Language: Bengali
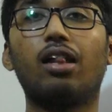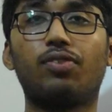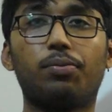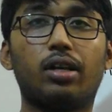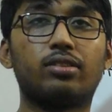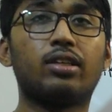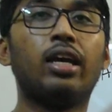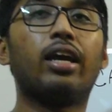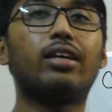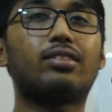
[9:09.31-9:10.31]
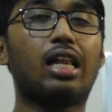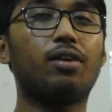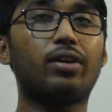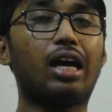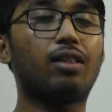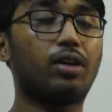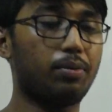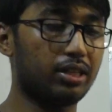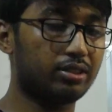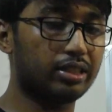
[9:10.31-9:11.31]
আলফ্যামেলিস এই স্যালাইভারি
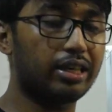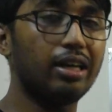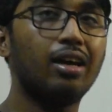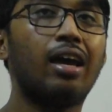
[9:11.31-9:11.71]
আলফ্যামেলিসটা কি